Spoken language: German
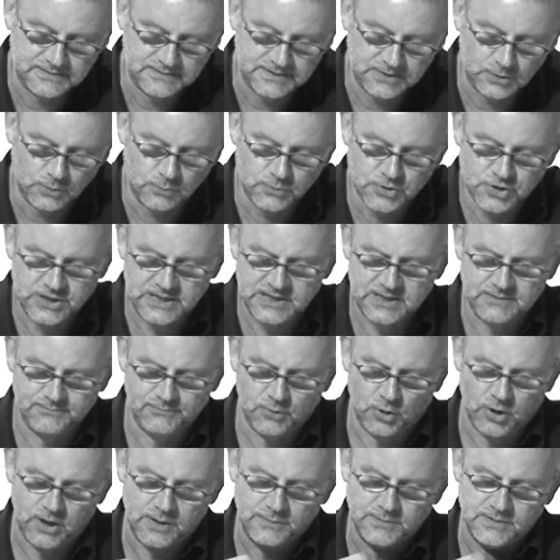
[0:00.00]
Die
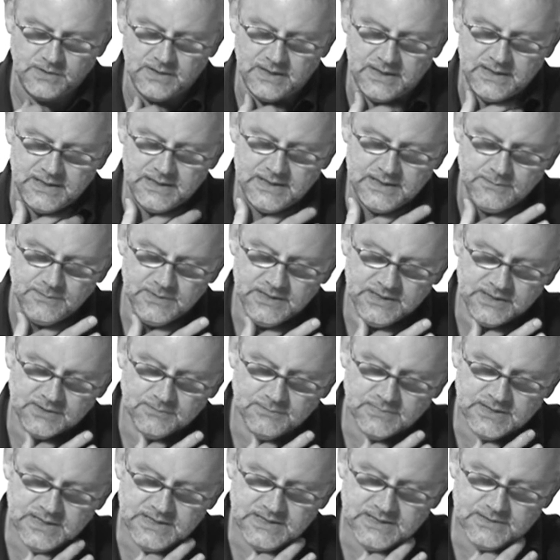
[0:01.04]
umstehenden Bäume in
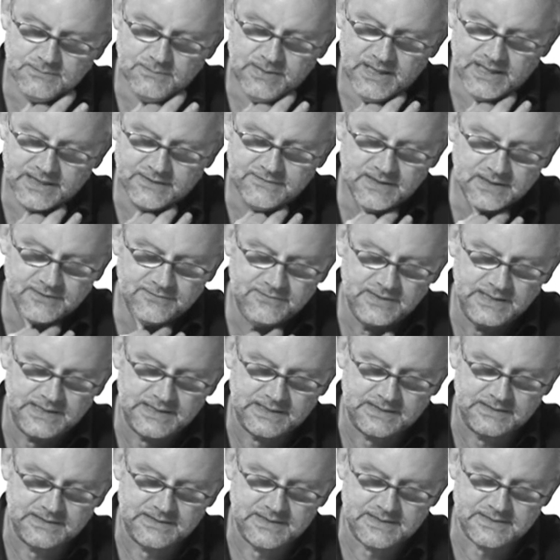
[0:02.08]
ihrem dichten Blattwerk
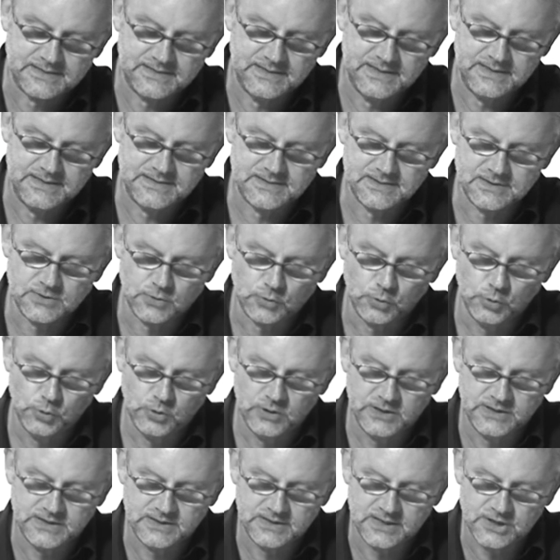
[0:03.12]
filterten das Licht, das
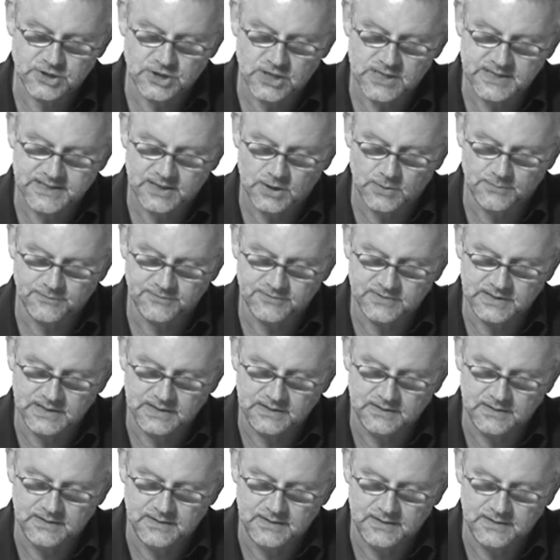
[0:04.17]
grünlich in den Schalterraum
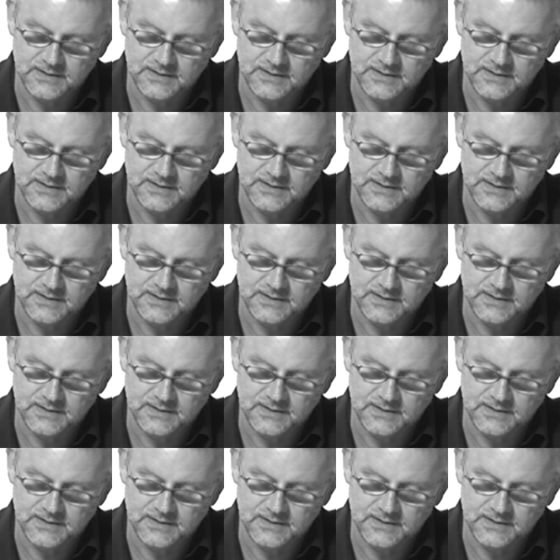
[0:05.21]
fiel.